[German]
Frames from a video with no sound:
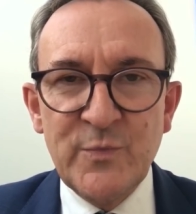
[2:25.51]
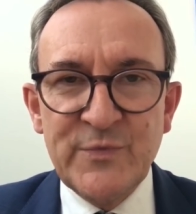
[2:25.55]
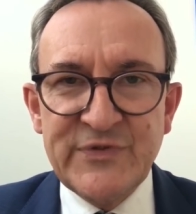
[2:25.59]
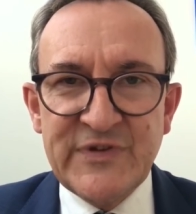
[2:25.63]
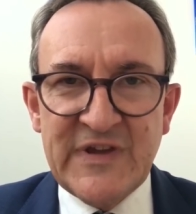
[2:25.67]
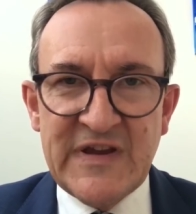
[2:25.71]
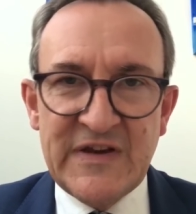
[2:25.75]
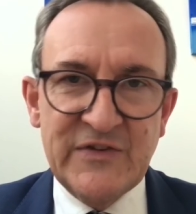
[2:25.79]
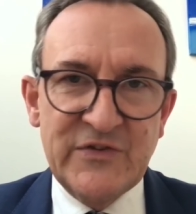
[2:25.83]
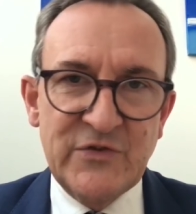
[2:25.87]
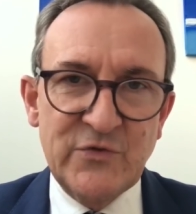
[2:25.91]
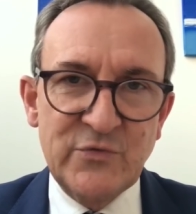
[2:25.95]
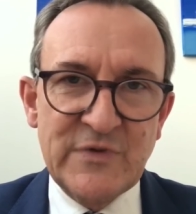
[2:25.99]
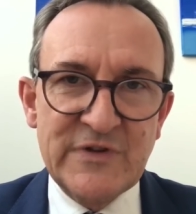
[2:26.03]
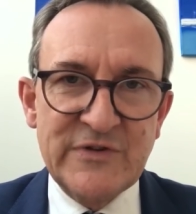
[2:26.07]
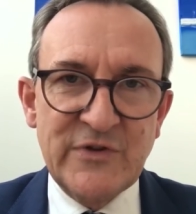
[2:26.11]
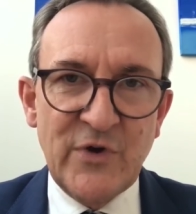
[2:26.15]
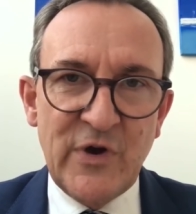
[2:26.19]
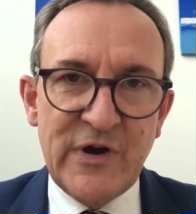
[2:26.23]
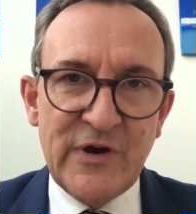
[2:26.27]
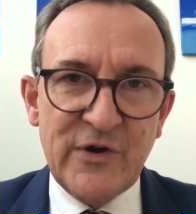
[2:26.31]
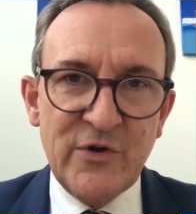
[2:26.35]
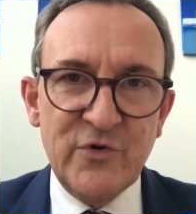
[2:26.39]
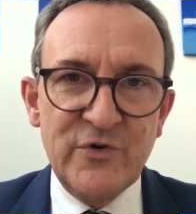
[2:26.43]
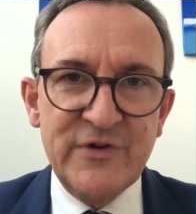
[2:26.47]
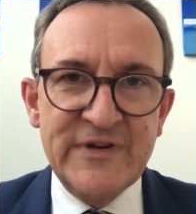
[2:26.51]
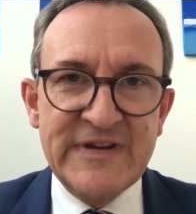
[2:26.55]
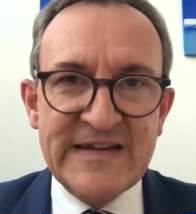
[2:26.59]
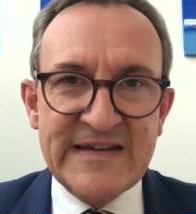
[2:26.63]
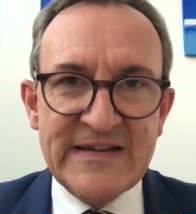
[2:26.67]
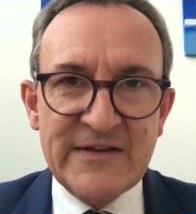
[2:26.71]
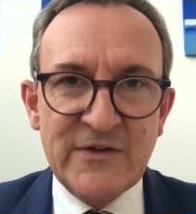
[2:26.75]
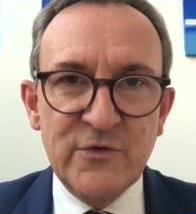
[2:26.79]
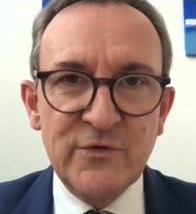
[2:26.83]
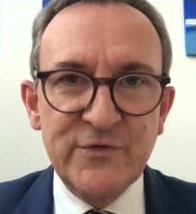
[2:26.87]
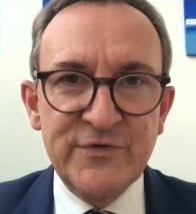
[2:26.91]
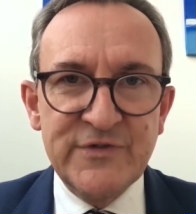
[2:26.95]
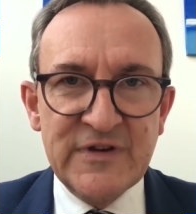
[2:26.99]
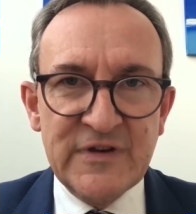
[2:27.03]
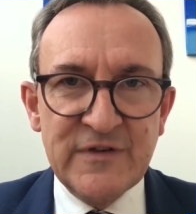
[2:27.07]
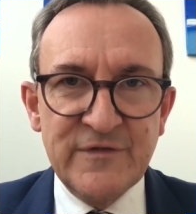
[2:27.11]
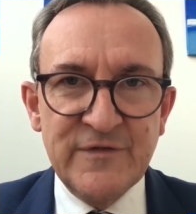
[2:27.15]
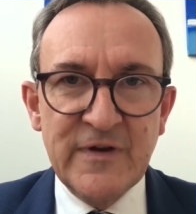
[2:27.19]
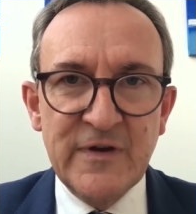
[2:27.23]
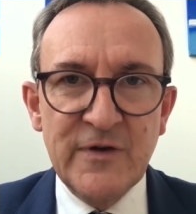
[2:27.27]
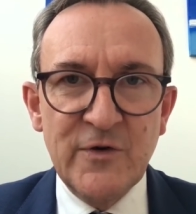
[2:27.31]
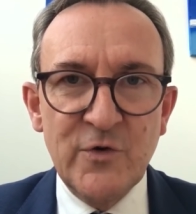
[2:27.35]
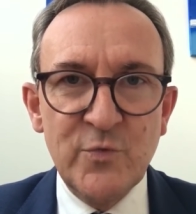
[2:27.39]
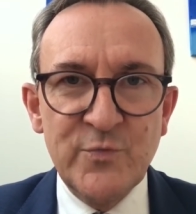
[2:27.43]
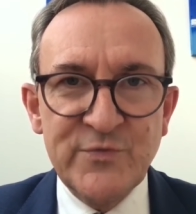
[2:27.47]
600 Euro
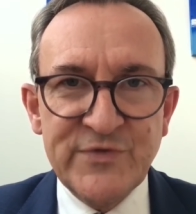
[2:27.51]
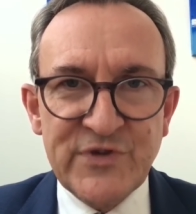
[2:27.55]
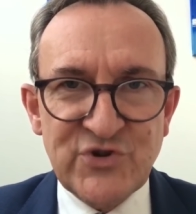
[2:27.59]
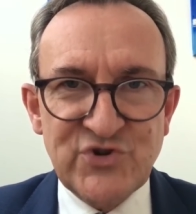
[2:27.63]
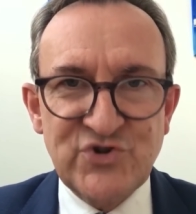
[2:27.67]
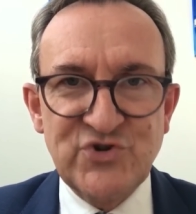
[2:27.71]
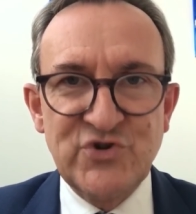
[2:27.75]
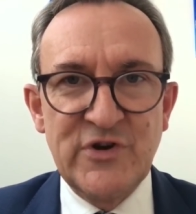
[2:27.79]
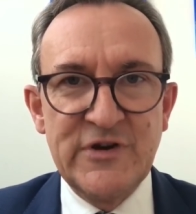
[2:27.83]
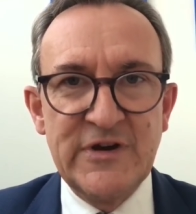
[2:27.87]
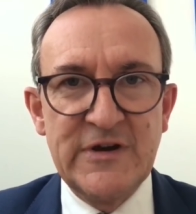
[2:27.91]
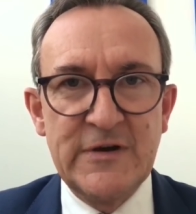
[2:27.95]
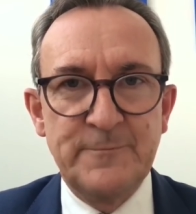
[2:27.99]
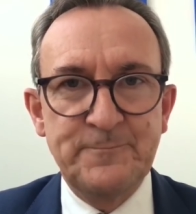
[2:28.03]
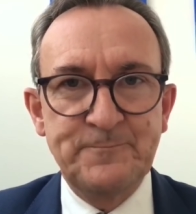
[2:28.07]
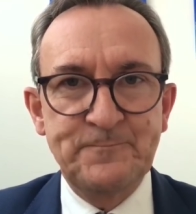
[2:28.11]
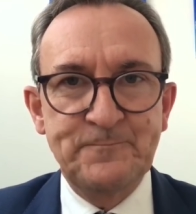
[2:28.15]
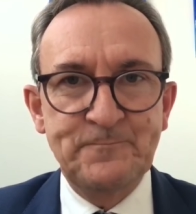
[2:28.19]
inklusive Umsatzsteuer.